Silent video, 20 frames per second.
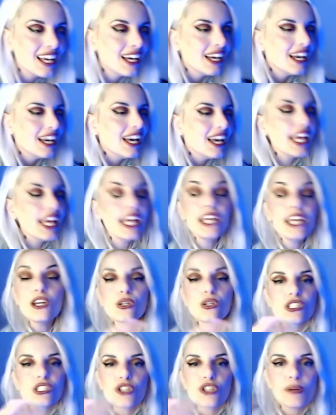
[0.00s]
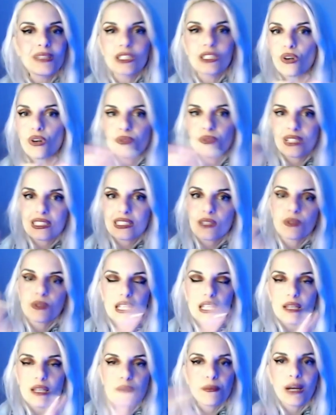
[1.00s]
E io sinceramente non l'ho vista, quindi
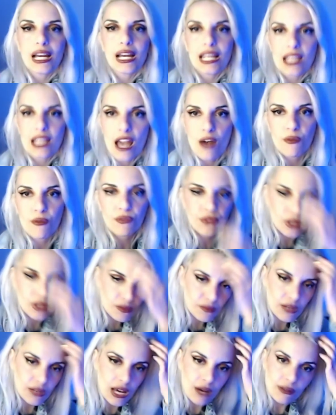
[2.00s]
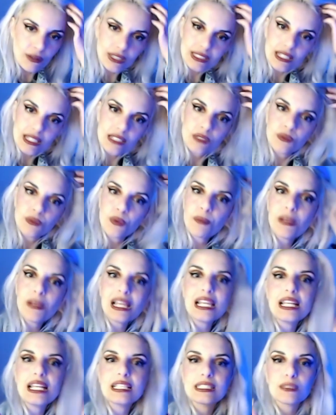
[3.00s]
magari è un film, è una serie tv
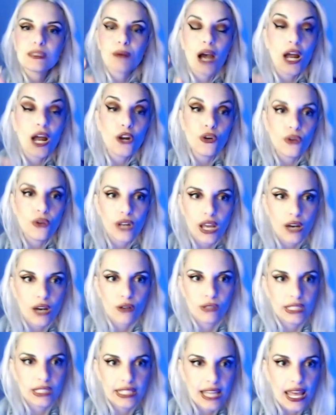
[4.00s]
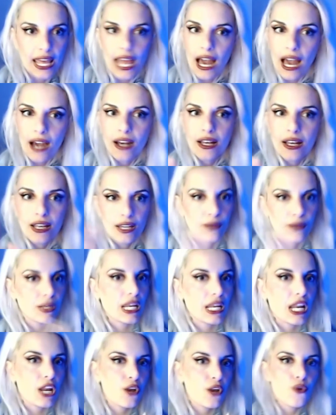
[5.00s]
bellissima, non ne ho idea.
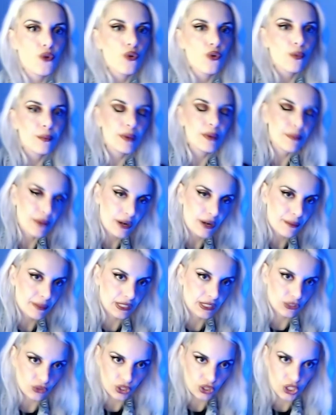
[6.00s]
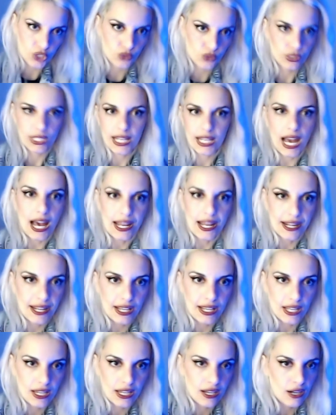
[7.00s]
Quindi non mi permetto di
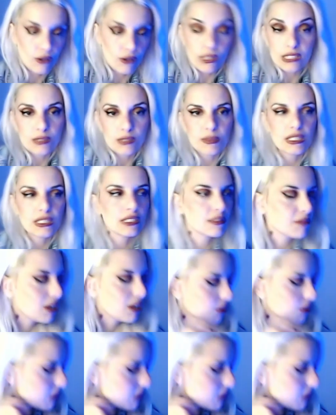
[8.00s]
giudicare, onestamente sembra quella